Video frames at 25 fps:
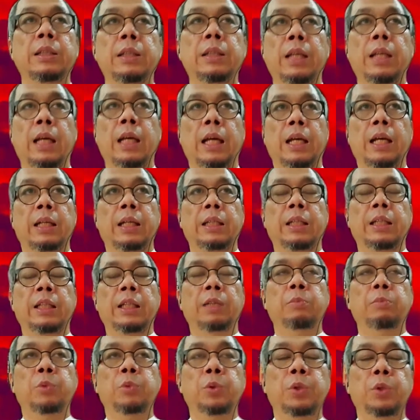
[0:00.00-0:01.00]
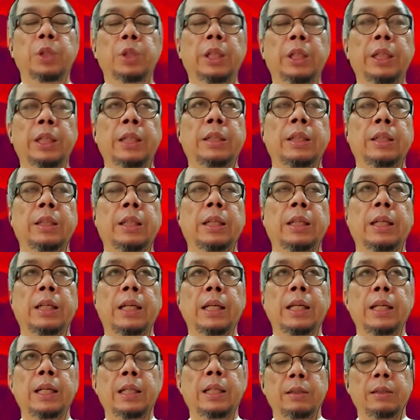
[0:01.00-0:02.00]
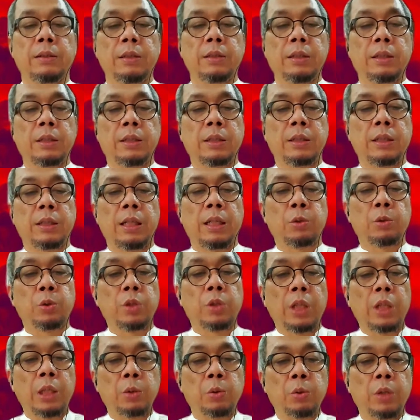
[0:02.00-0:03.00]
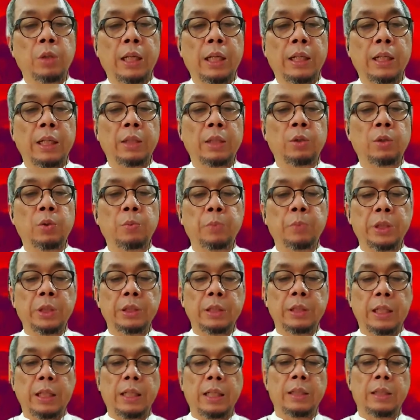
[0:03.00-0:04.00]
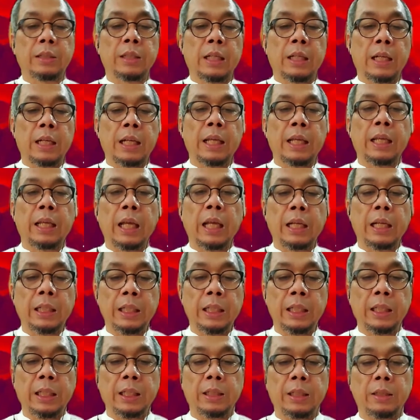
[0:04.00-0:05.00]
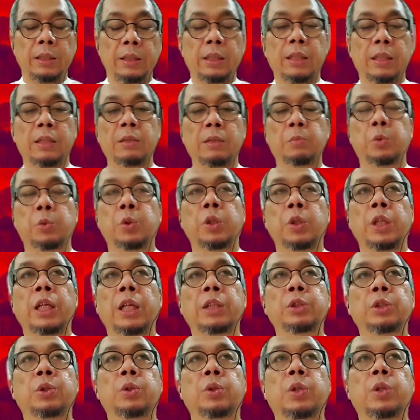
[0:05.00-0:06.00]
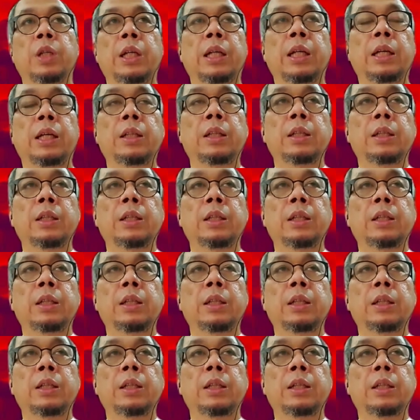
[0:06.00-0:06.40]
yang ingin mudik dengan uh, angkutan udara itu bisa terlayani ya. Kemudian juga